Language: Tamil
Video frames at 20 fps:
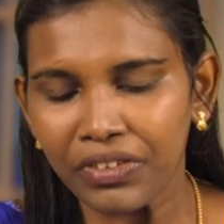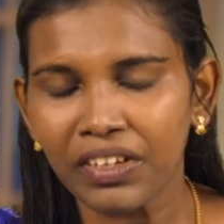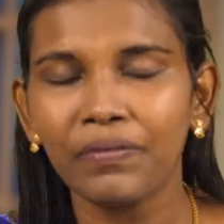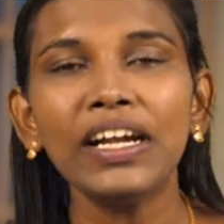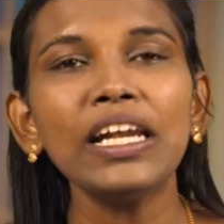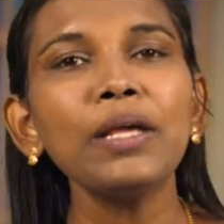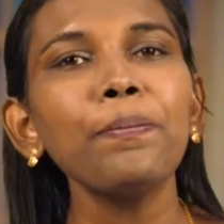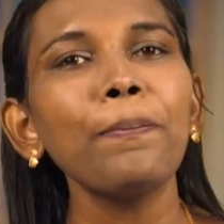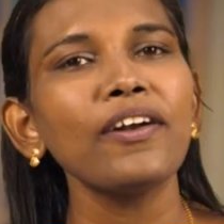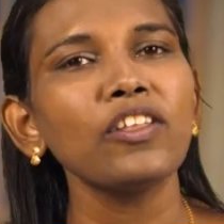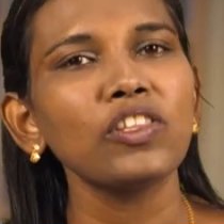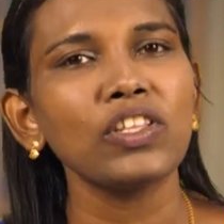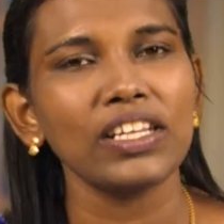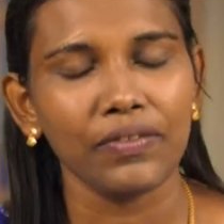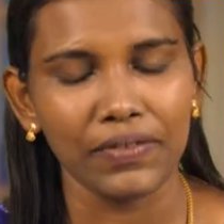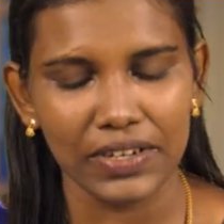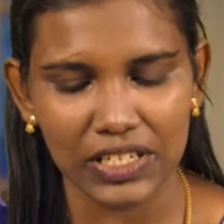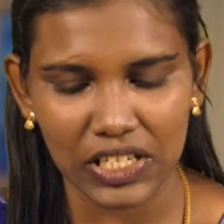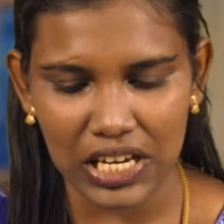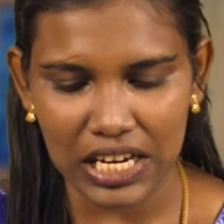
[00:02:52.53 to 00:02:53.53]

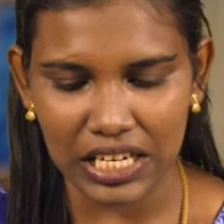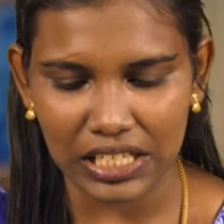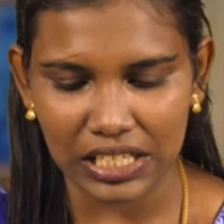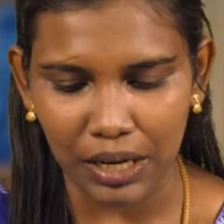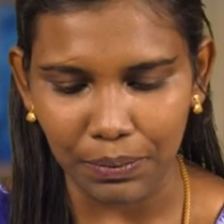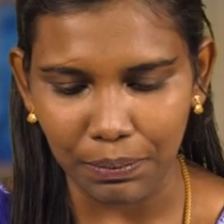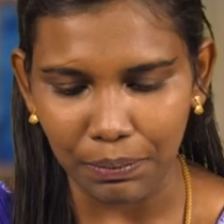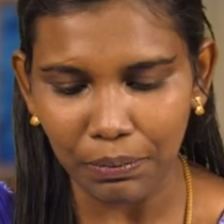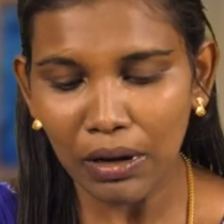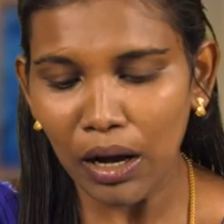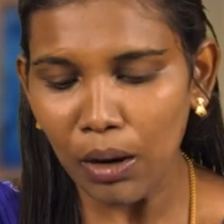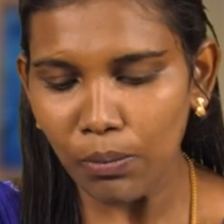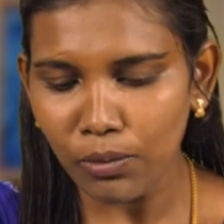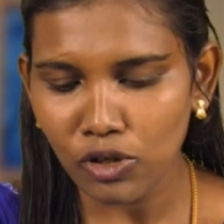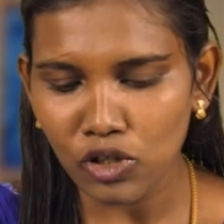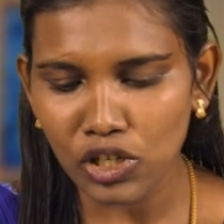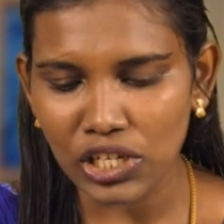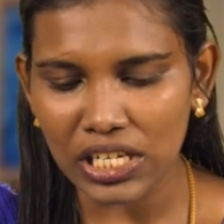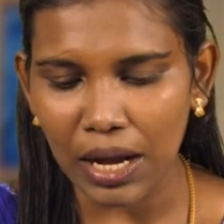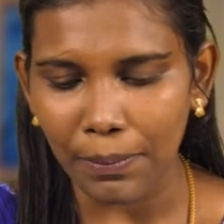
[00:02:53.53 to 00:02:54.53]
வெளிப்படுத்தின விசேஷம்
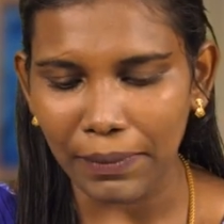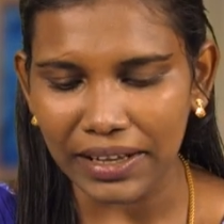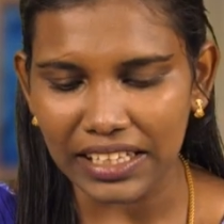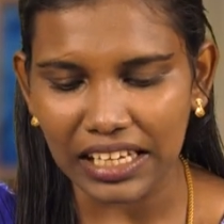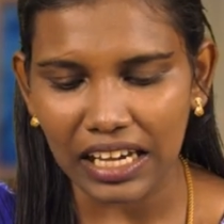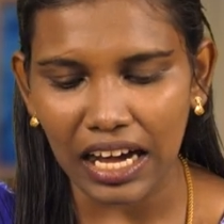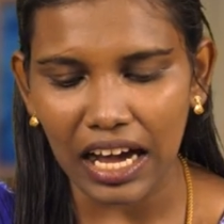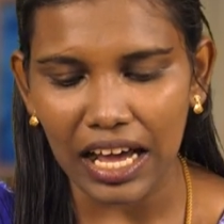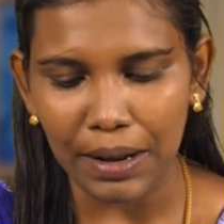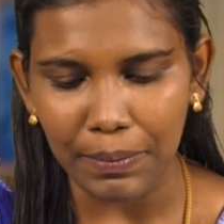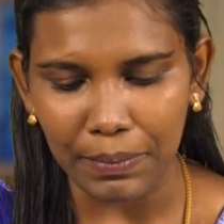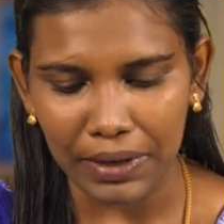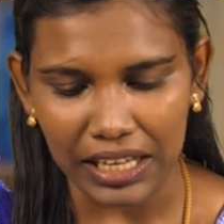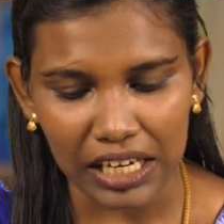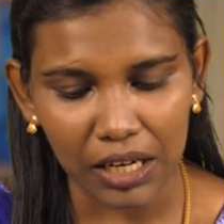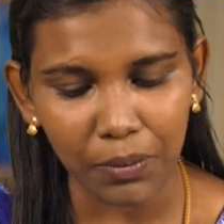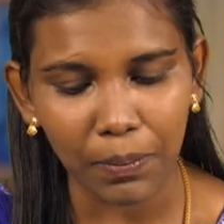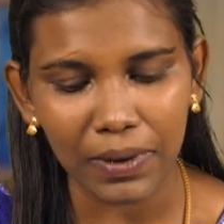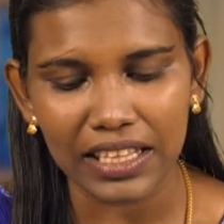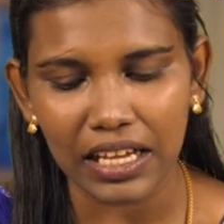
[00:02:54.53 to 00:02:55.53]
மூன்றாம் அதிகாரம்
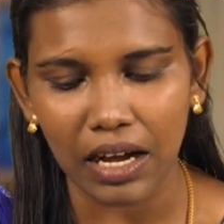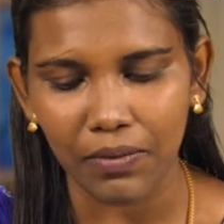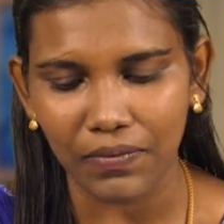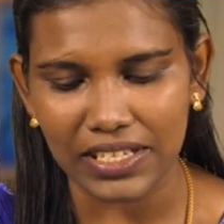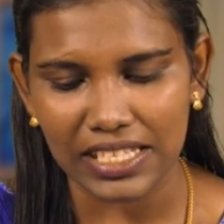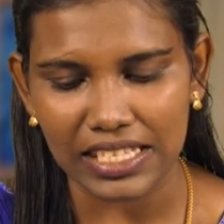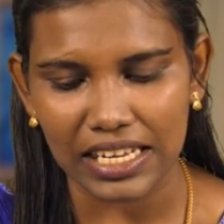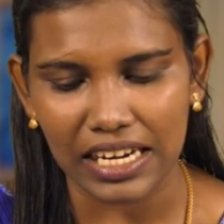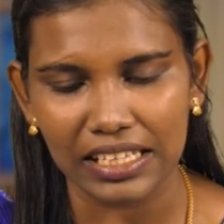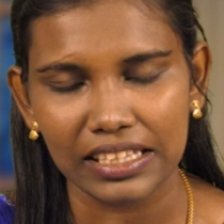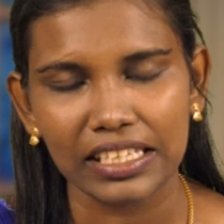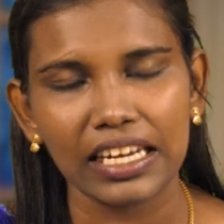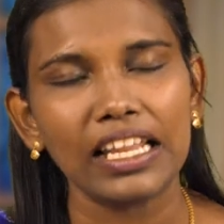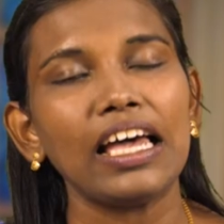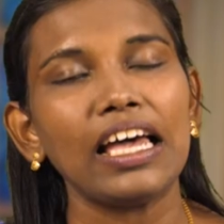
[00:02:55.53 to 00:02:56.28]
இருபதாம் வசனத்துல